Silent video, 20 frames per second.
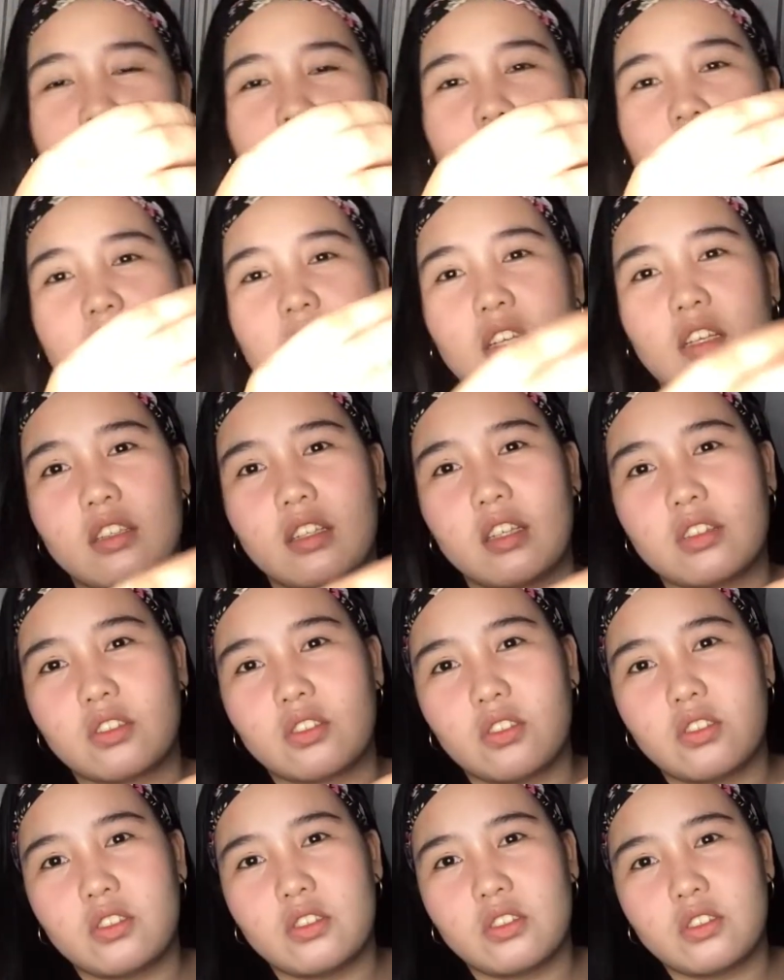And then,
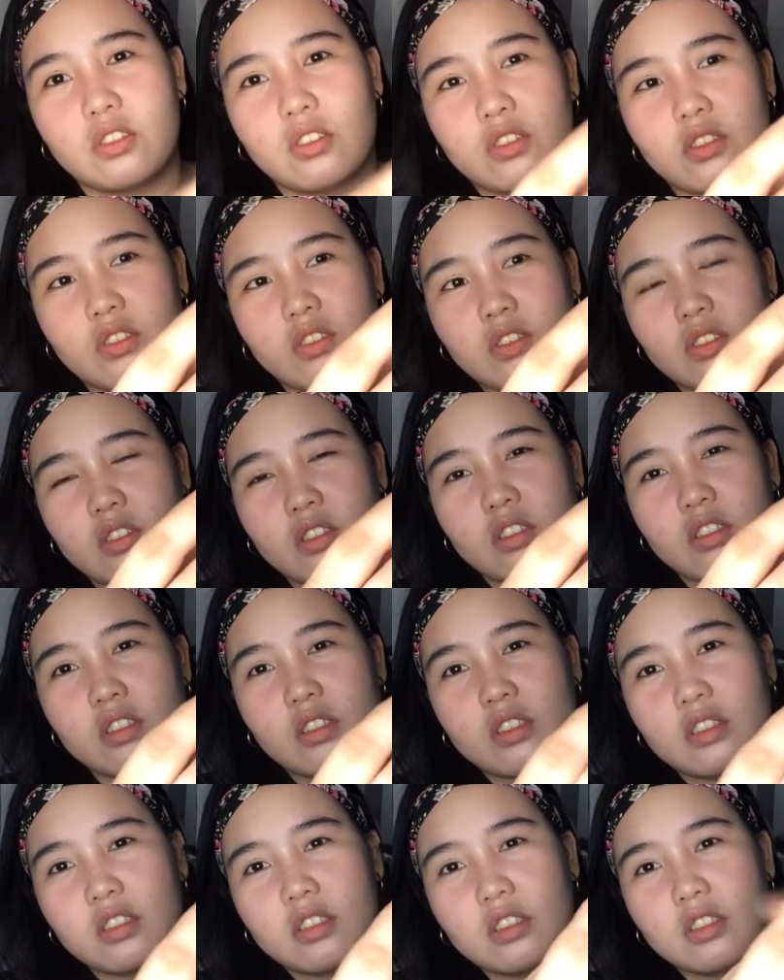ito.
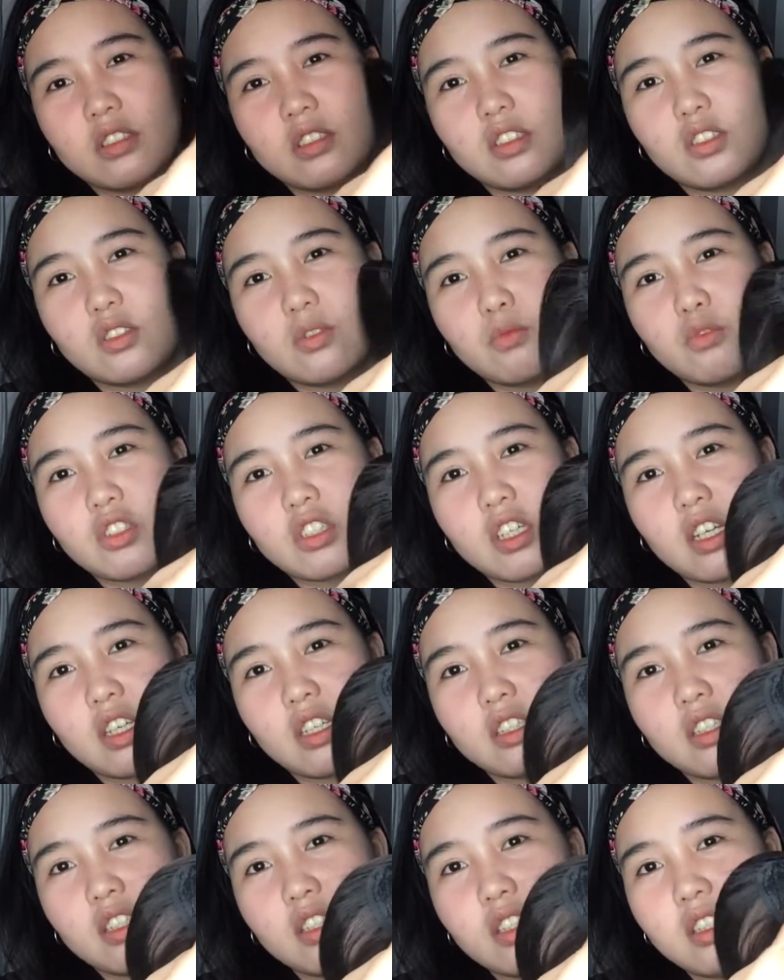Dito mo siya
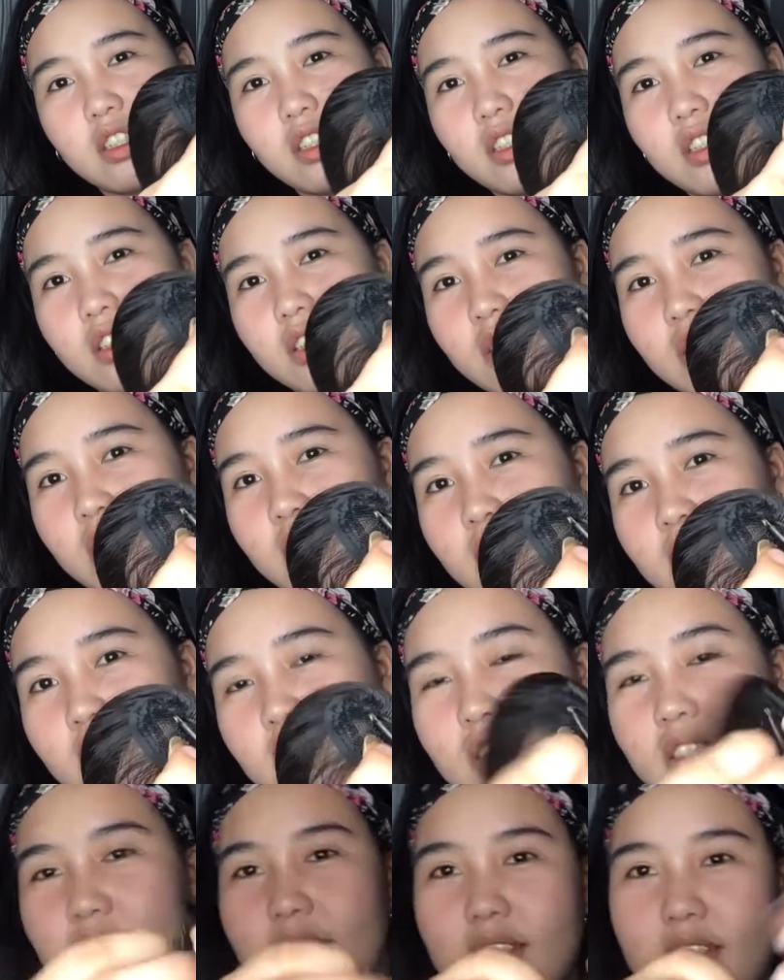
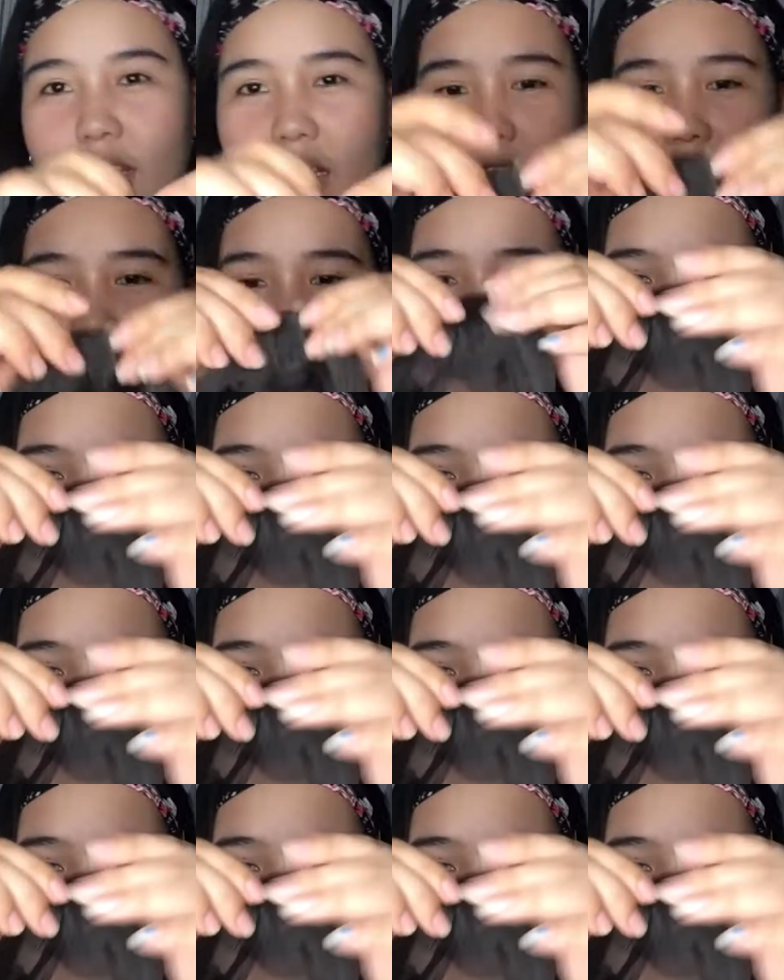i-sisiksik.